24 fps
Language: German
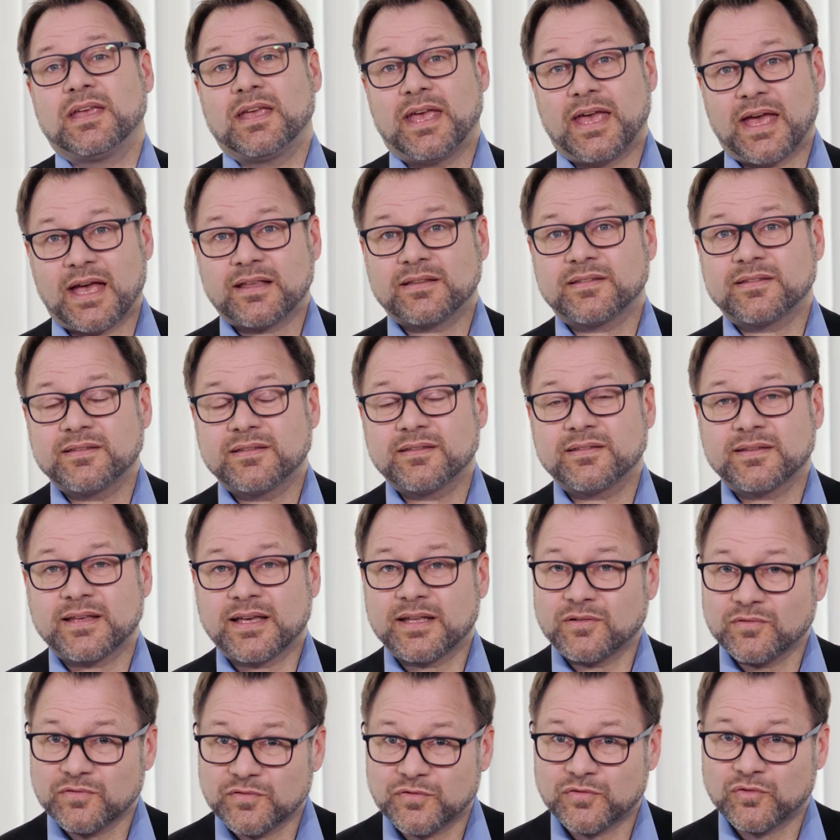erstens
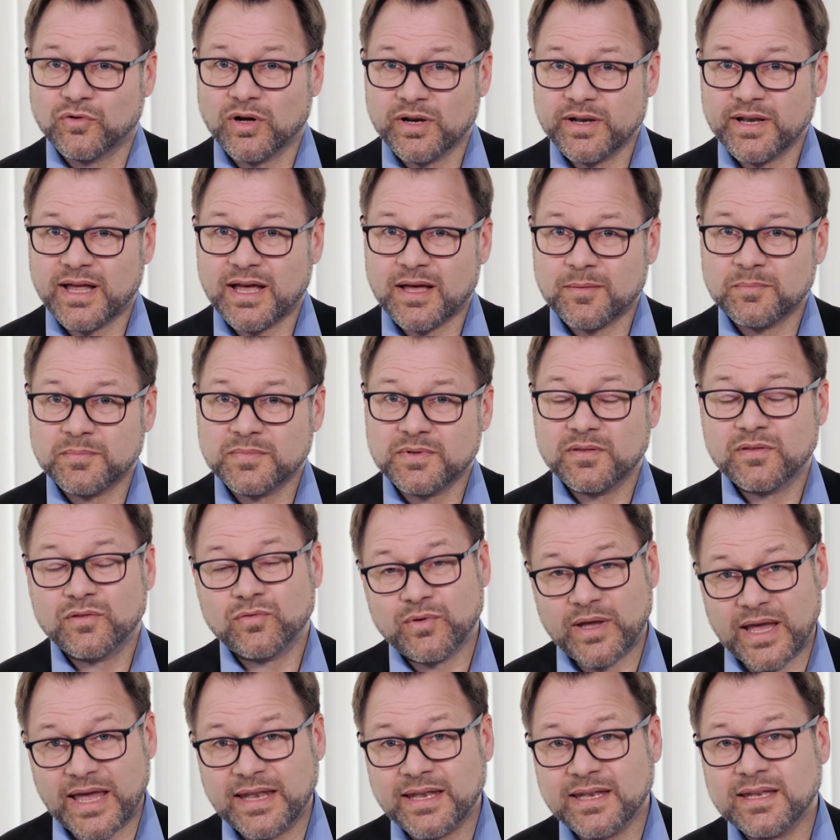seinen Vornamen
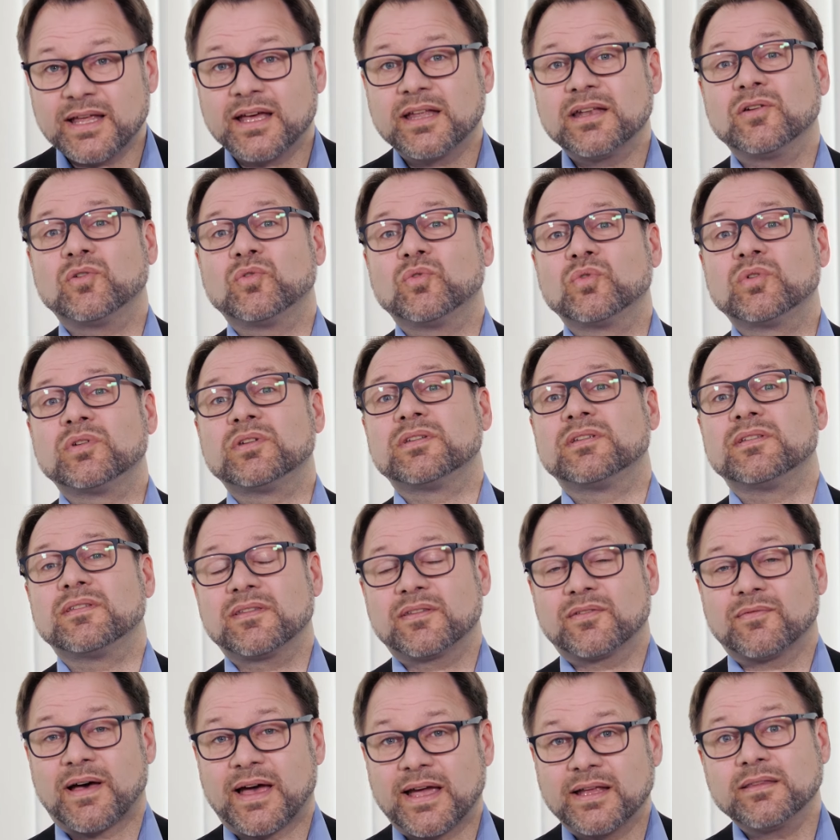zu ändern und
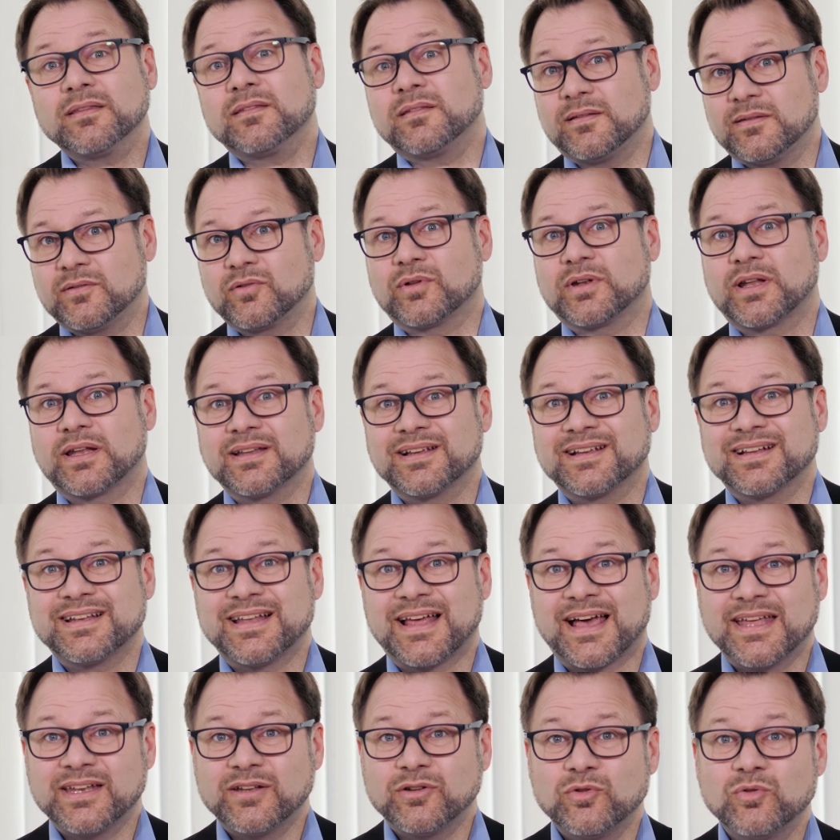zweitens die sogenannte
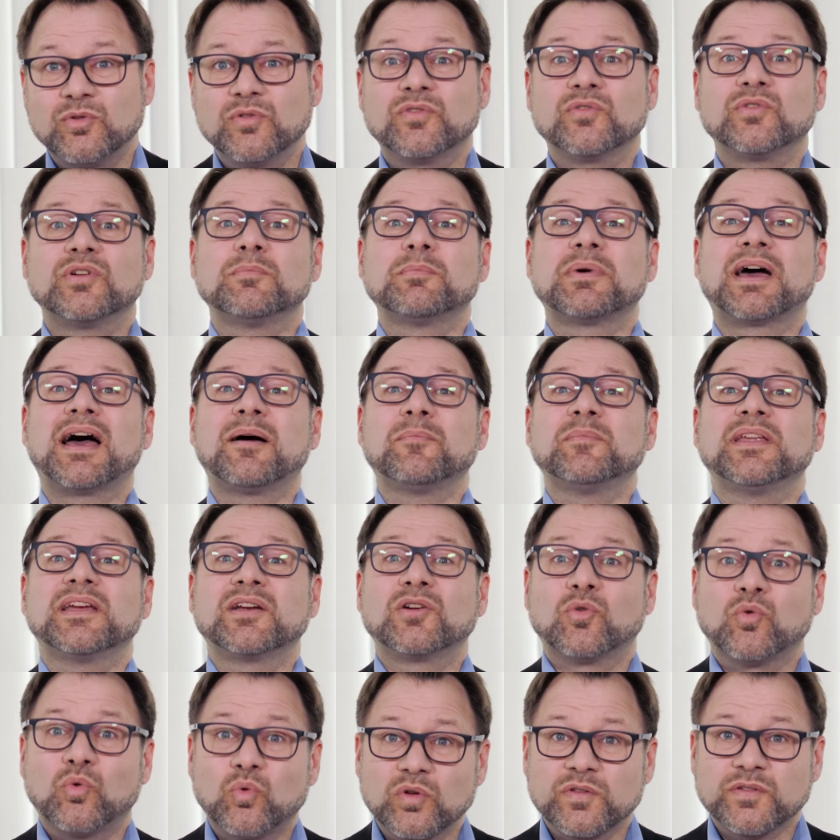kleine Lösung im Rahmen der
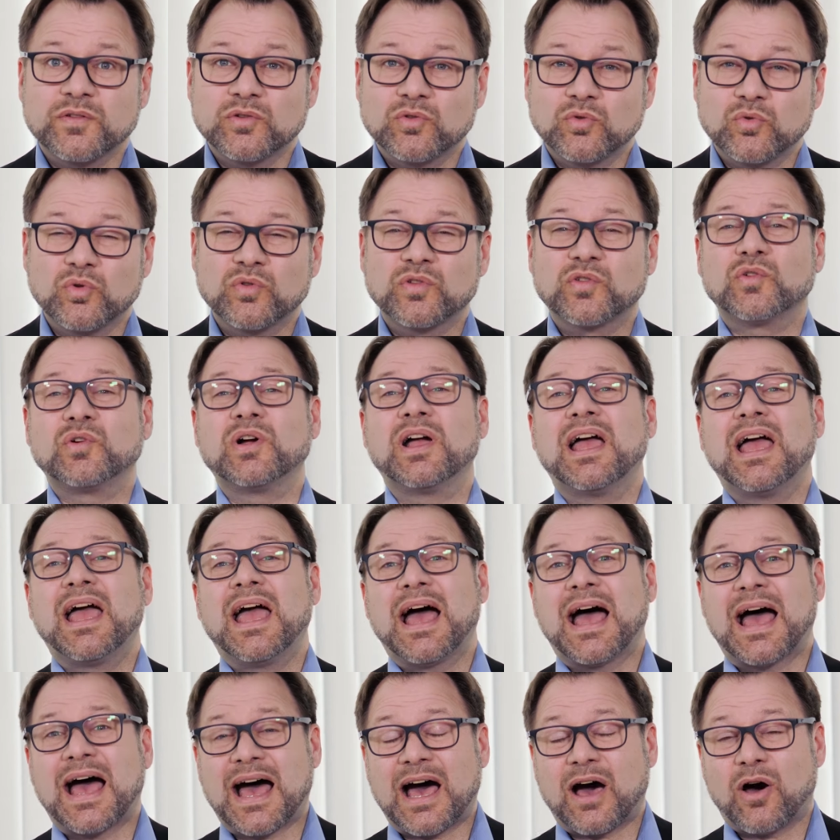großen Lösung
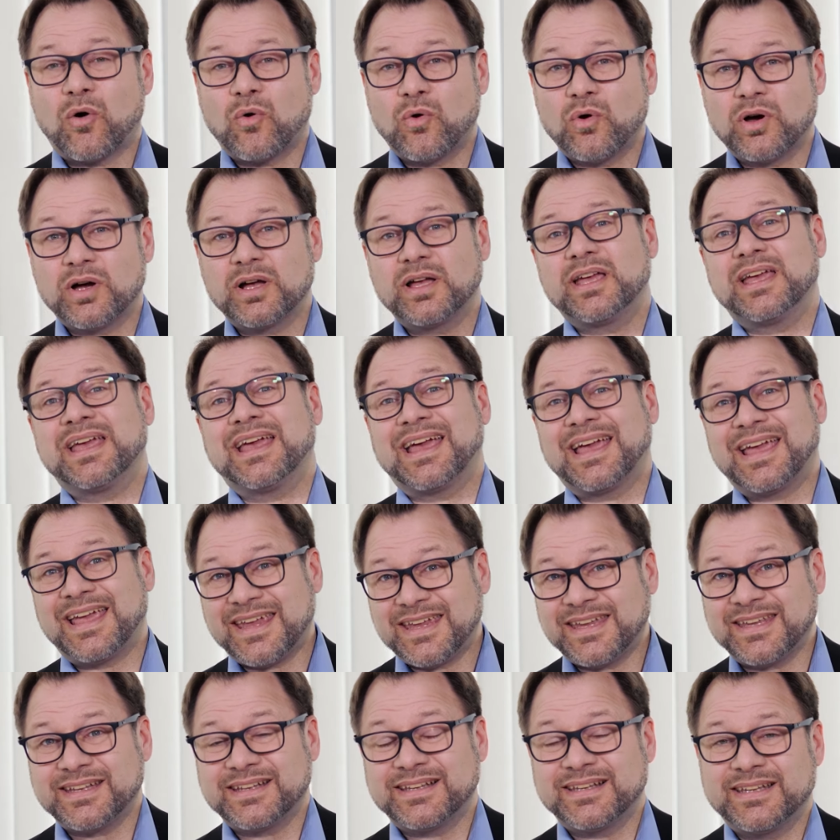auch
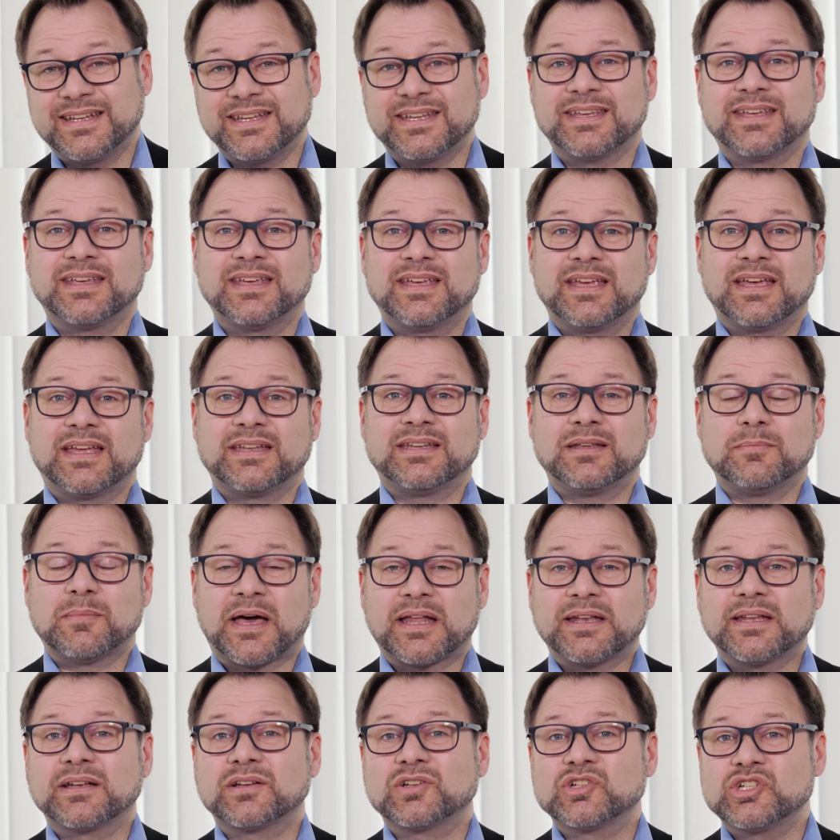rechtlich zu dem
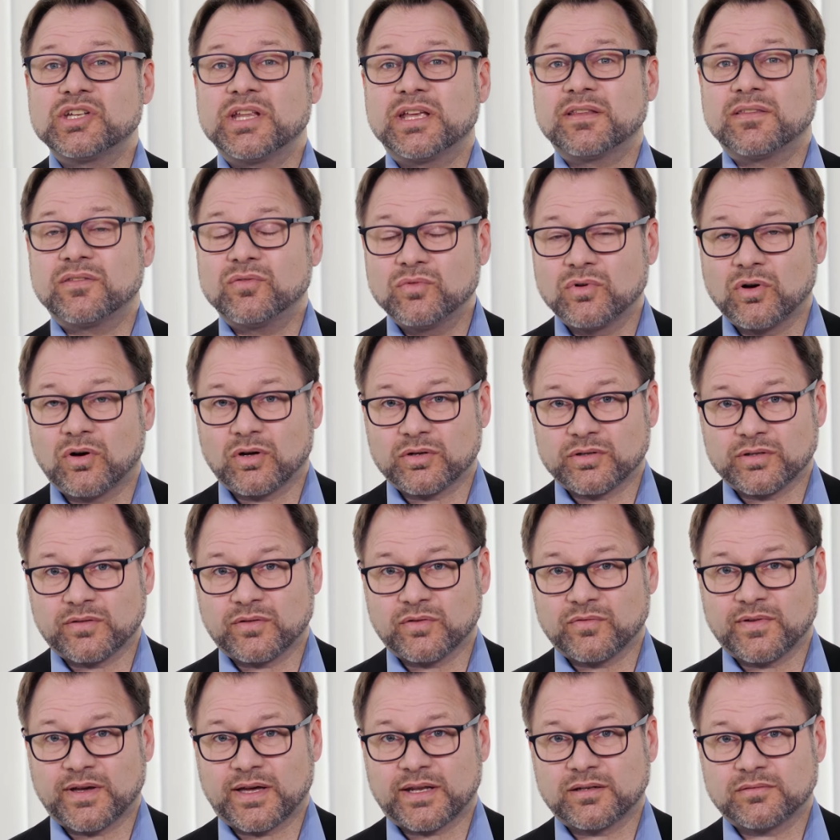anderen Geschlecht zugeordnet
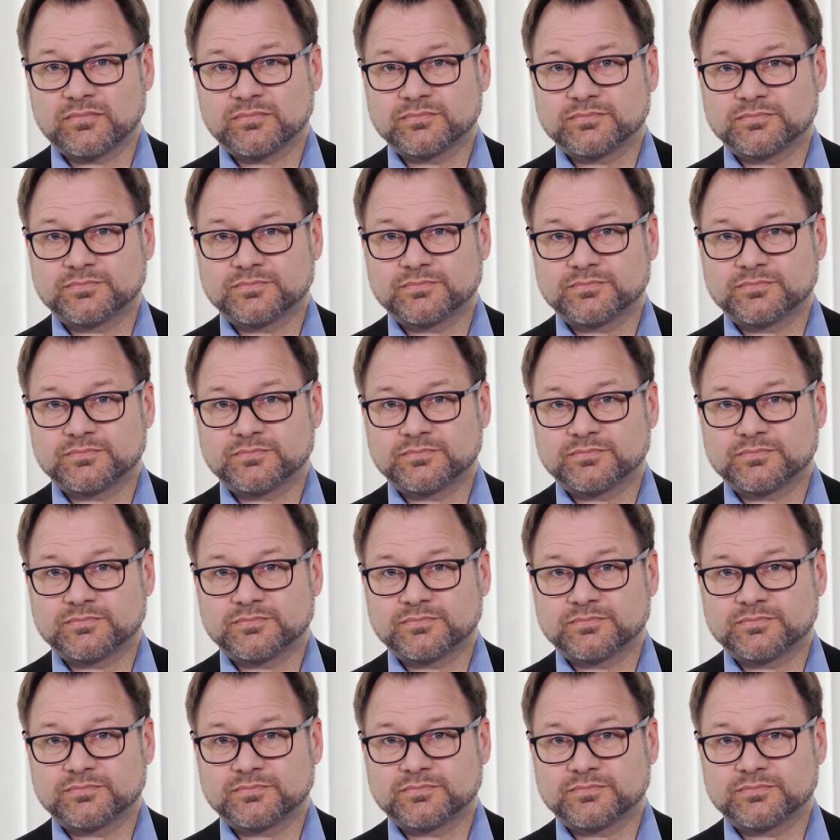zu werden.